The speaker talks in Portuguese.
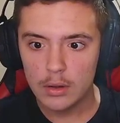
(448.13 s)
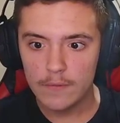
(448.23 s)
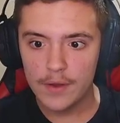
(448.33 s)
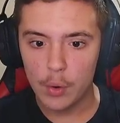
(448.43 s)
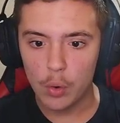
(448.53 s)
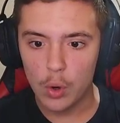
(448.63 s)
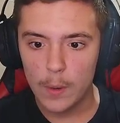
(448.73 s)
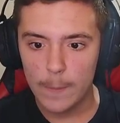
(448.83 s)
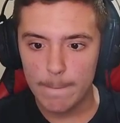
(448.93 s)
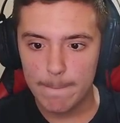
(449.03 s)
Ferrou.
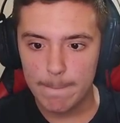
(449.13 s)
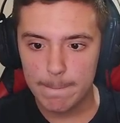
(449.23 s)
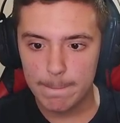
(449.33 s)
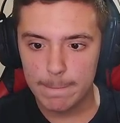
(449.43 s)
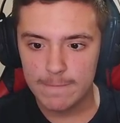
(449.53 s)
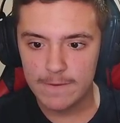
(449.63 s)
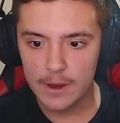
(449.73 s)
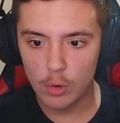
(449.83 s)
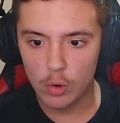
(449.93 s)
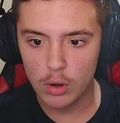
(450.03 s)

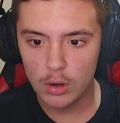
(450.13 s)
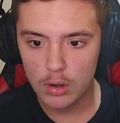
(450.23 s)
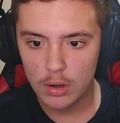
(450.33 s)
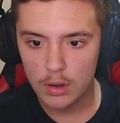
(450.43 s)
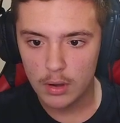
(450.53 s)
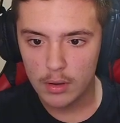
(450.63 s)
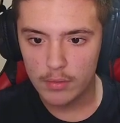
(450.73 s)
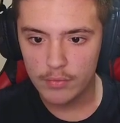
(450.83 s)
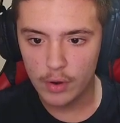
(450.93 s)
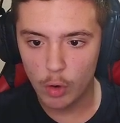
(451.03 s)
Ferrou.
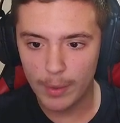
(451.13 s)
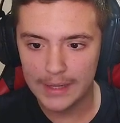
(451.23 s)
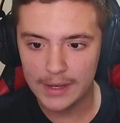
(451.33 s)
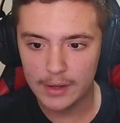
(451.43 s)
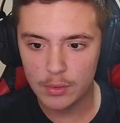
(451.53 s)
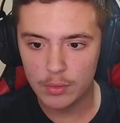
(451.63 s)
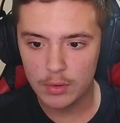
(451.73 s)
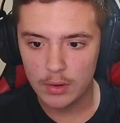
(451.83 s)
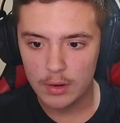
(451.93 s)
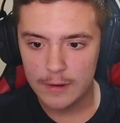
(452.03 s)
Ferrou maneiro.
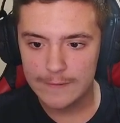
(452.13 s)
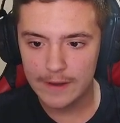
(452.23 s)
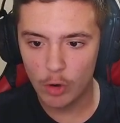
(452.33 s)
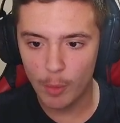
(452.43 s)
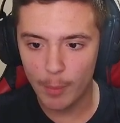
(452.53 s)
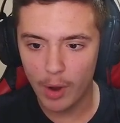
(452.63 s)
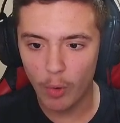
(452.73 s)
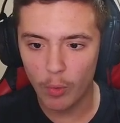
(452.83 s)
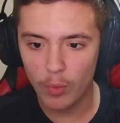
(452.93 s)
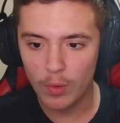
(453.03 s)
Ferrou
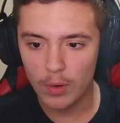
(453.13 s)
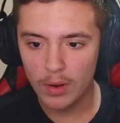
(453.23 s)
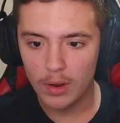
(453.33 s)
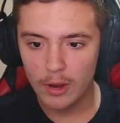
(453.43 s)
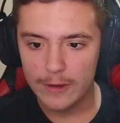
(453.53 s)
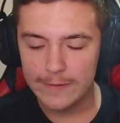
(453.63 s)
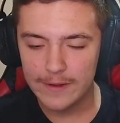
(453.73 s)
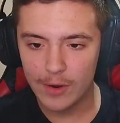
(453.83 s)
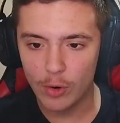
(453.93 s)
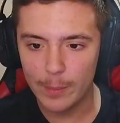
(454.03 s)
marrom.
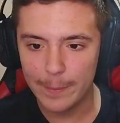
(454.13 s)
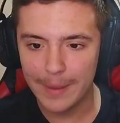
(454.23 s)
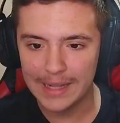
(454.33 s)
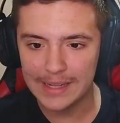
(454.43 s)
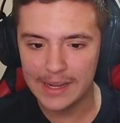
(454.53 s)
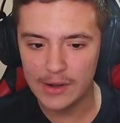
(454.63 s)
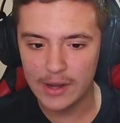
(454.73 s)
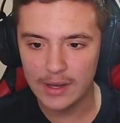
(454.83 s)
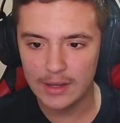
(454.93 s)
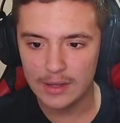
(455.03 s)
Ferrou maneiro,
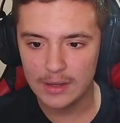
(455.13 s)
hein?